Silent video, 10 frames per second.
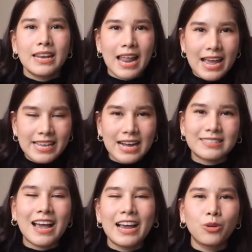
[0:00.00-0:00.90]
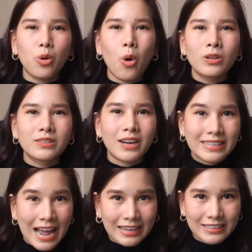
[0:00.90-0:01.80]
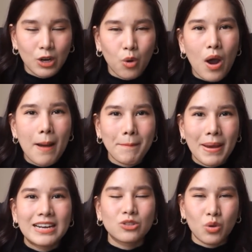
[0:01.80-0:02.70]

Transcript: และอยากจะให้ทุกคนตระหนักถึงความเป็น